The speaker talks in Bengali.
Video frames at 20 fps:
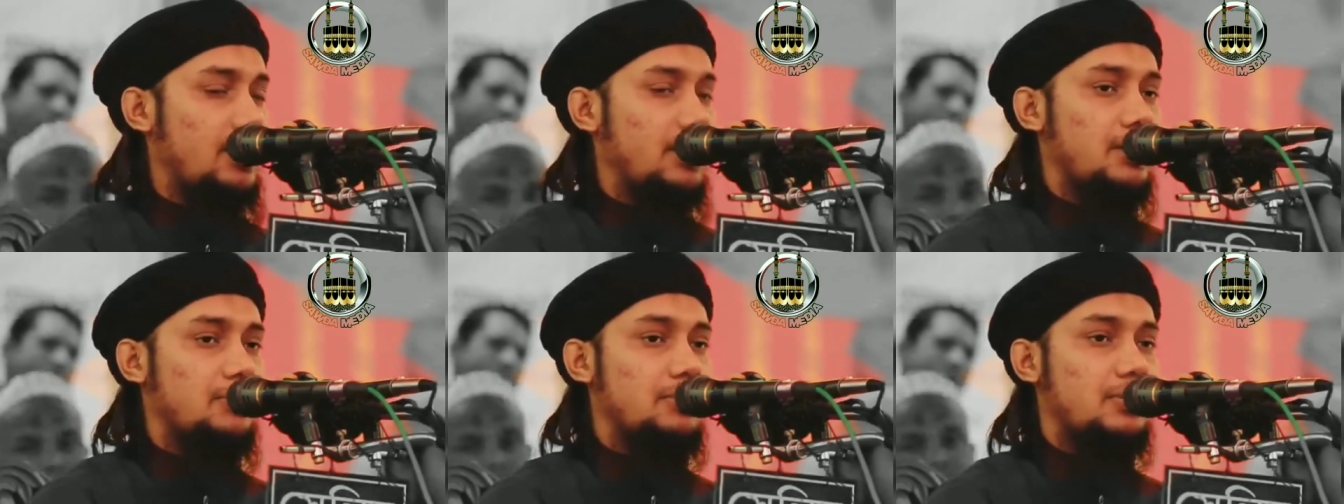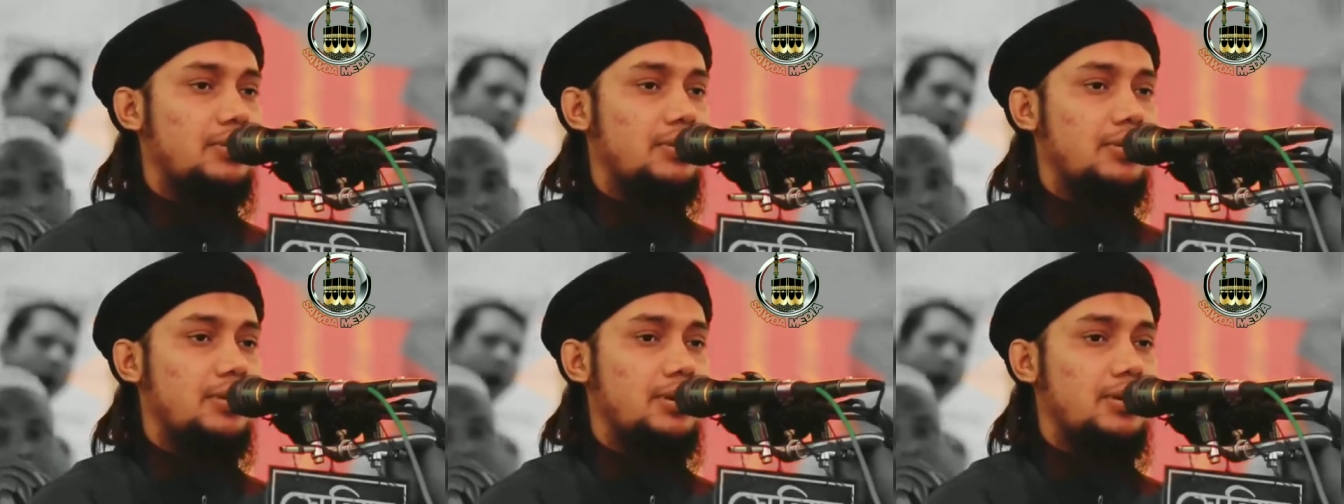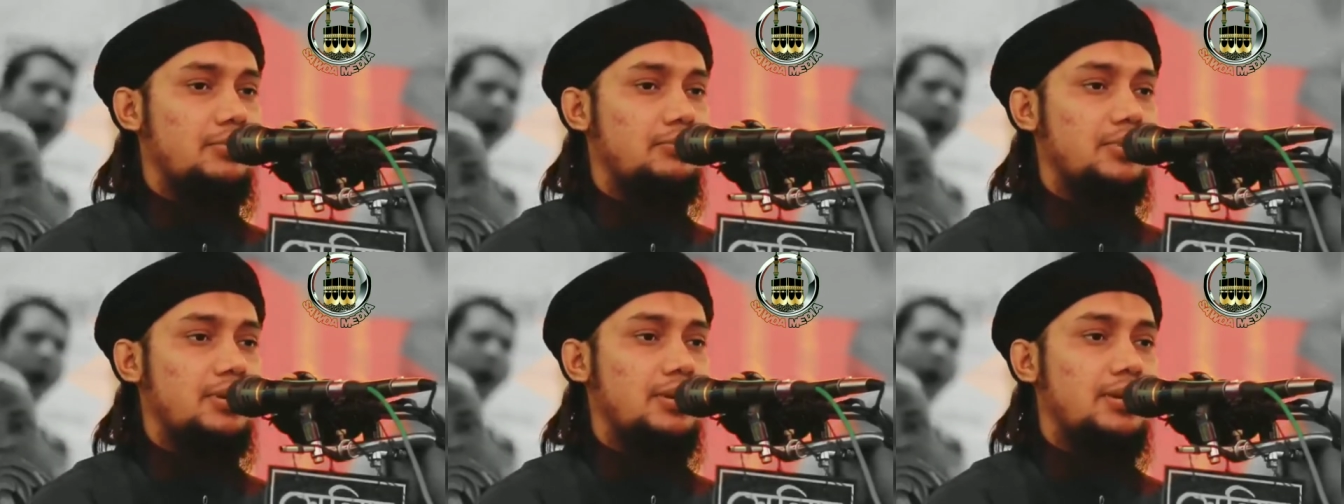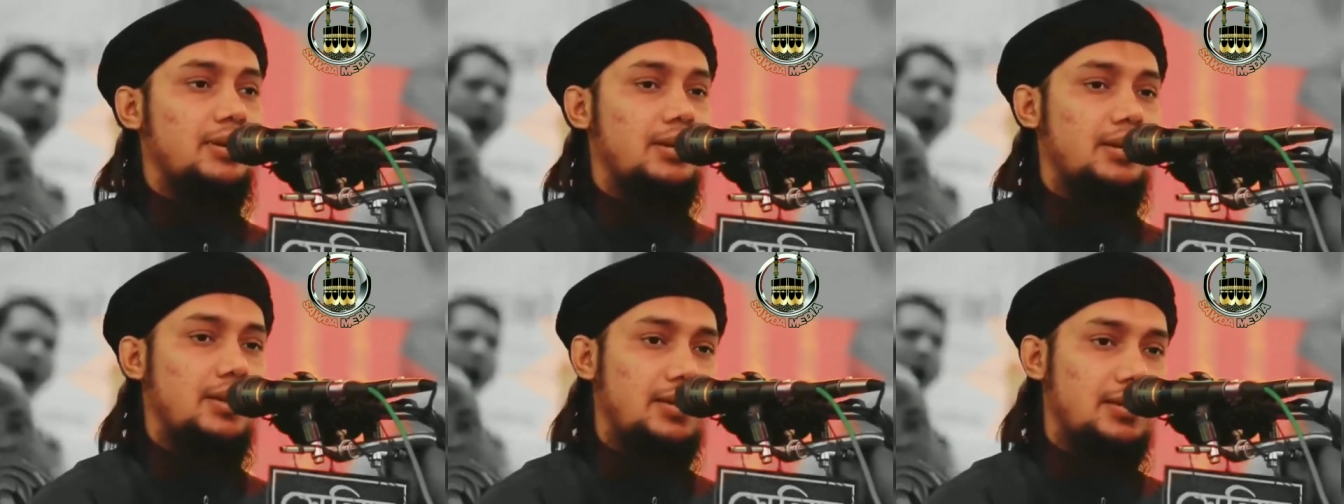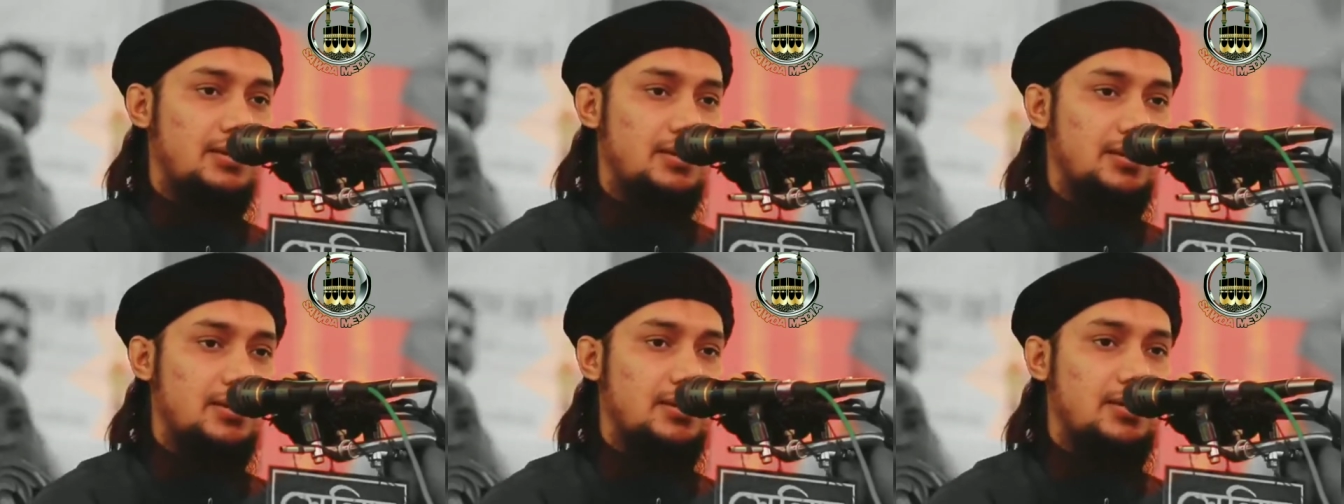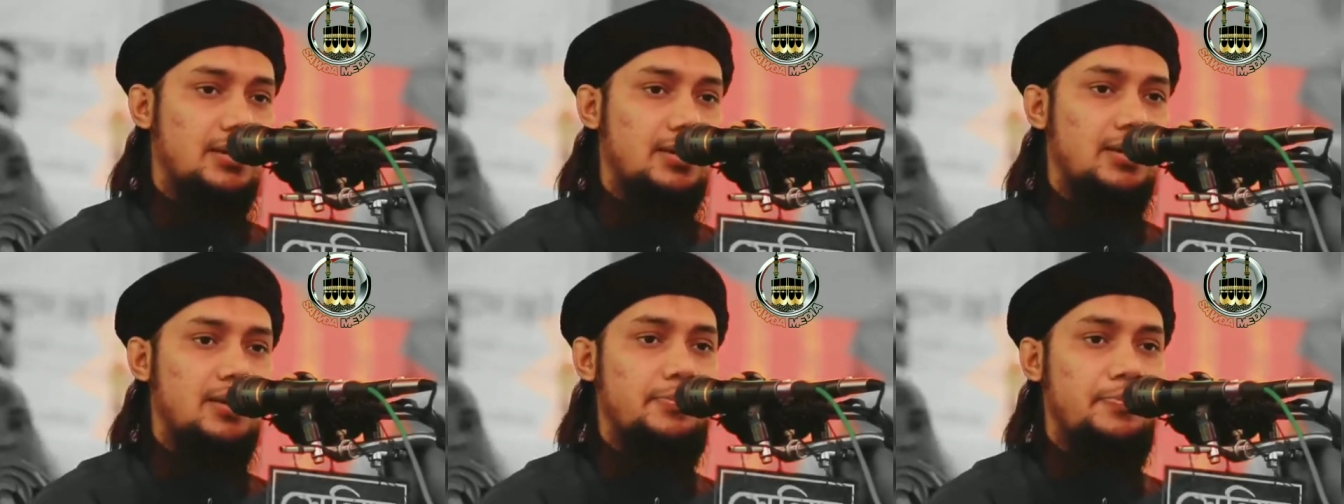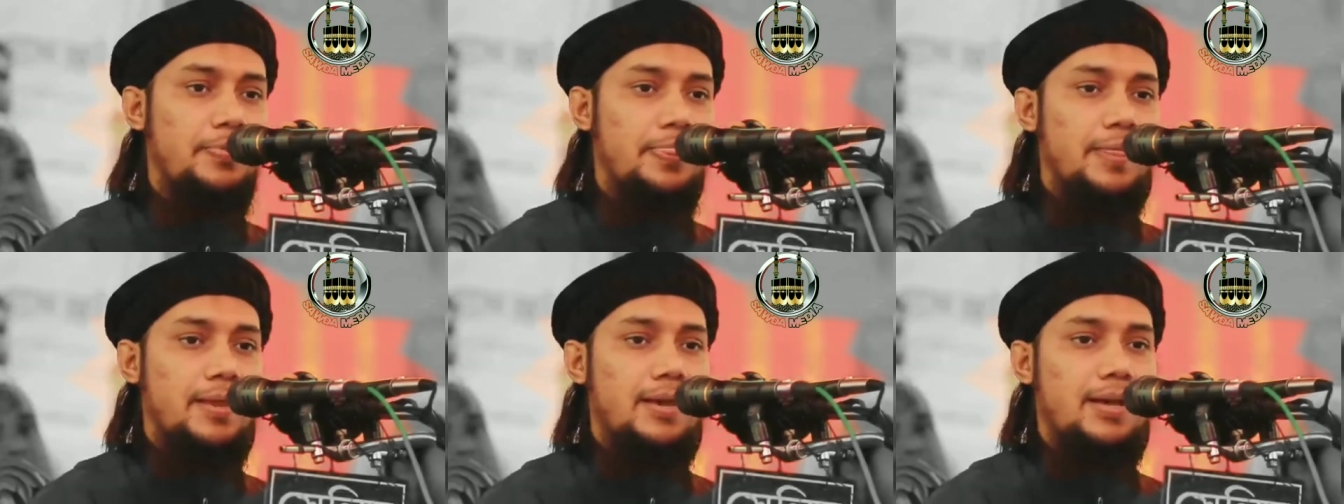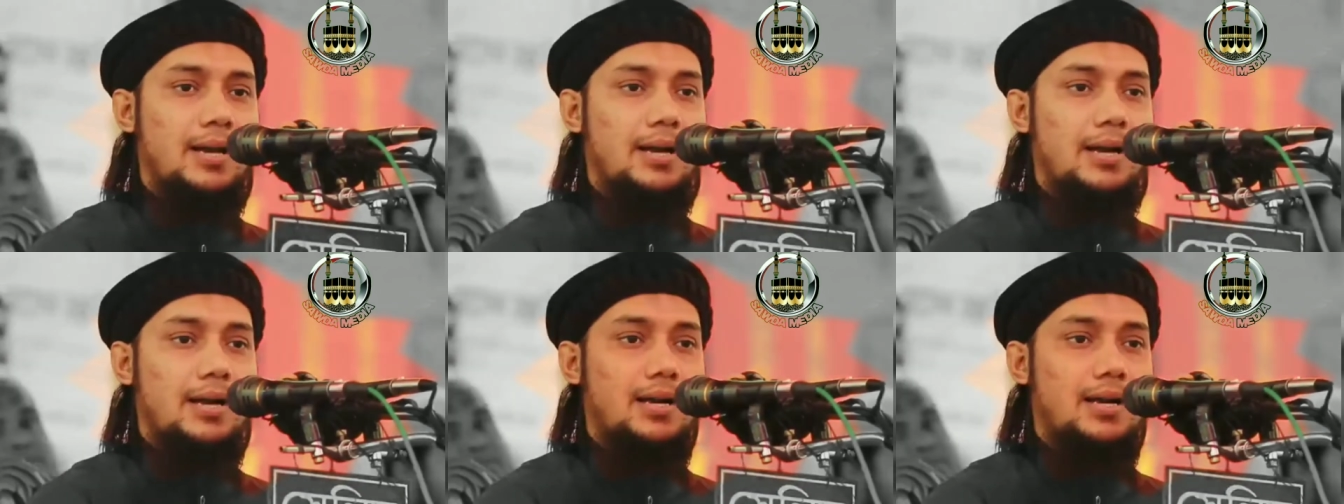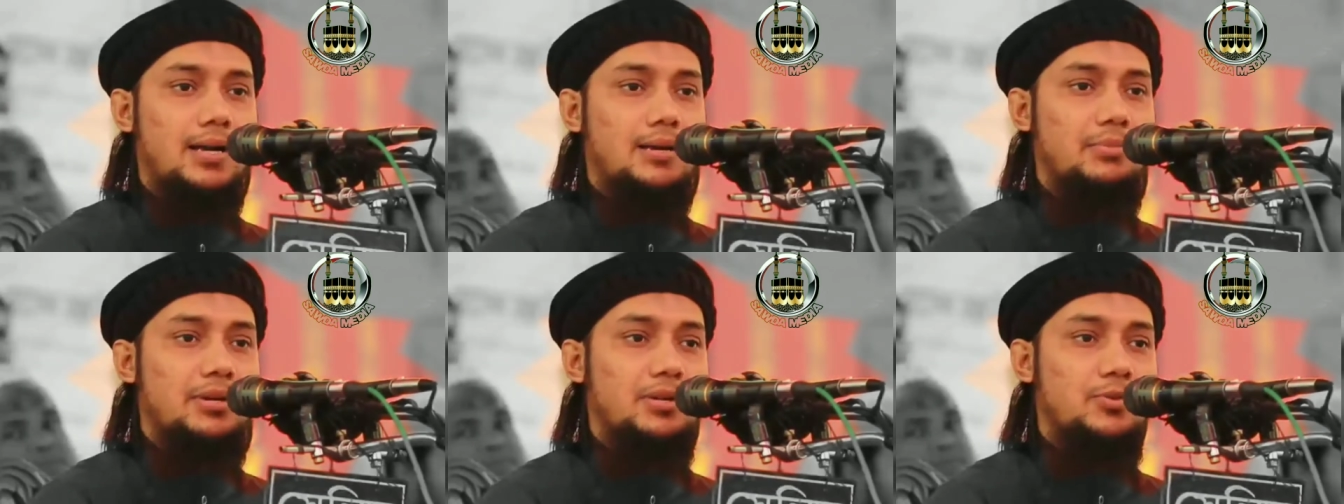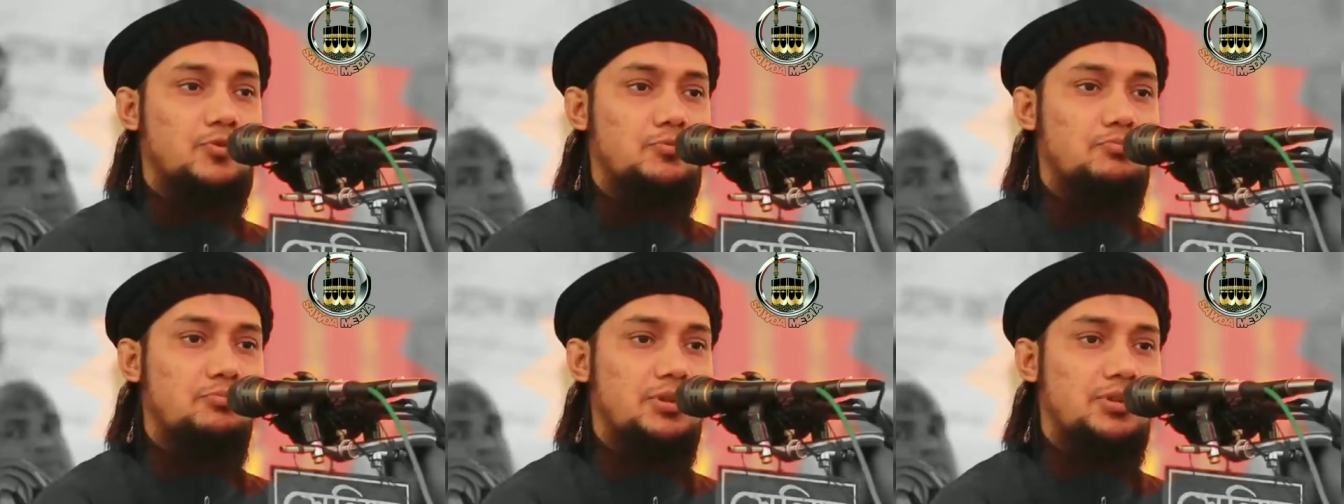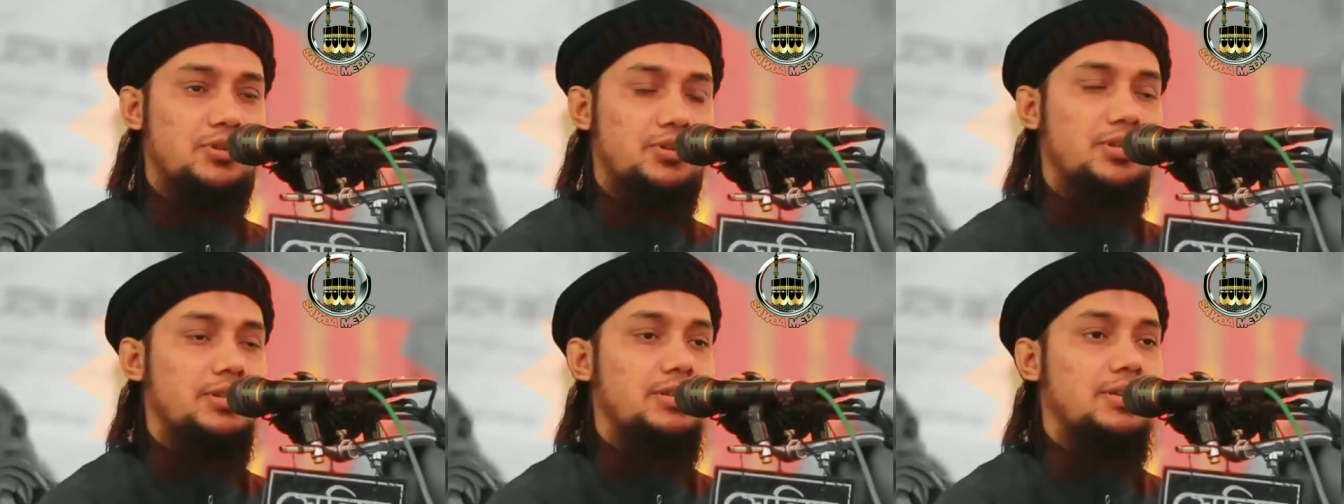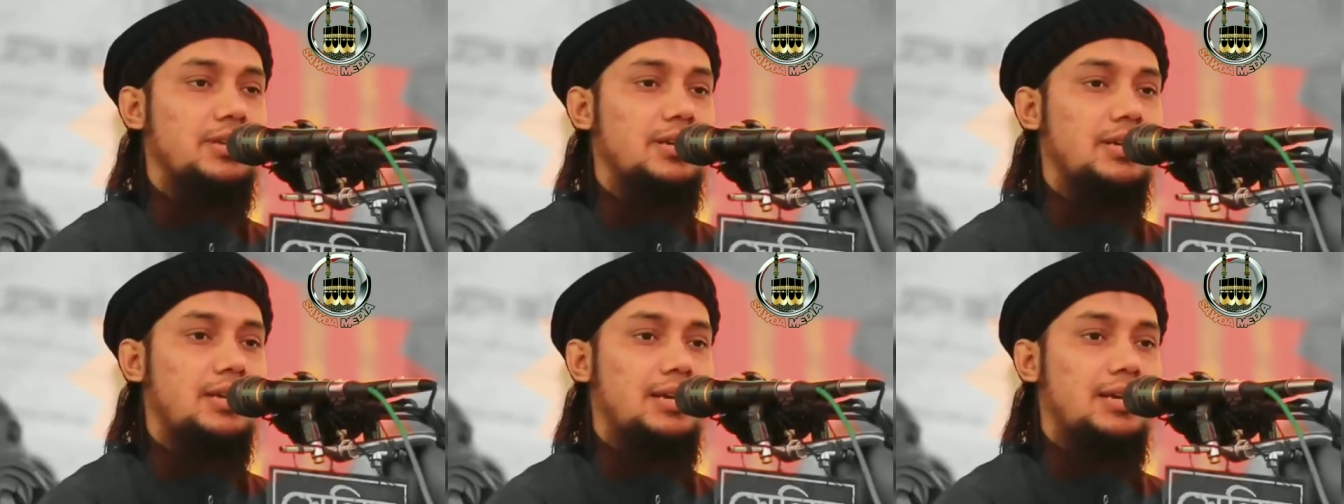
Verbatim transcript: আল ইব্রাহিম ইন্নাকা হামিদুম মজিদ